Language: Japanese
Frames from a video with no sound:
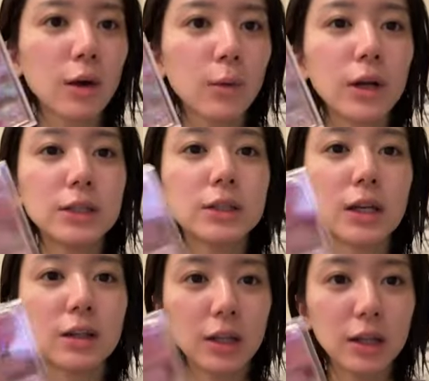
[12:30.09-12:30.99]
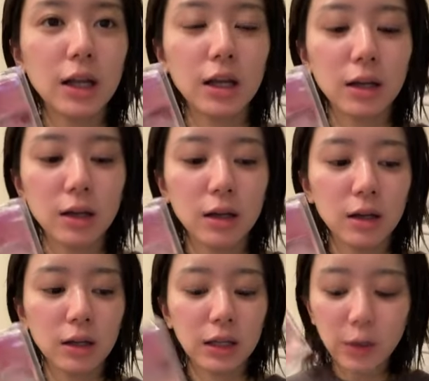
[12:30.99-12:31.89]
これ使ってて、
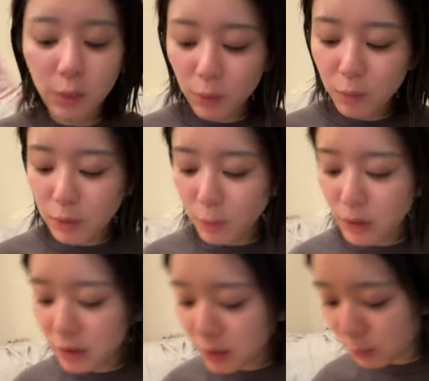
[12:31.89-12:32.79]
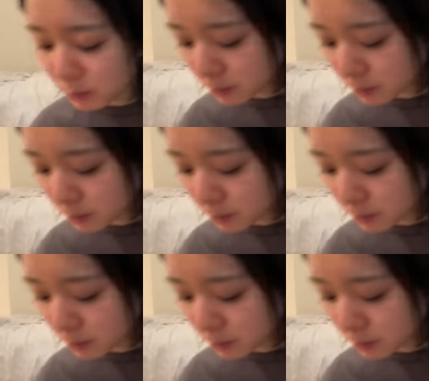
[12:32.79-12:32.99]
基本はこれなの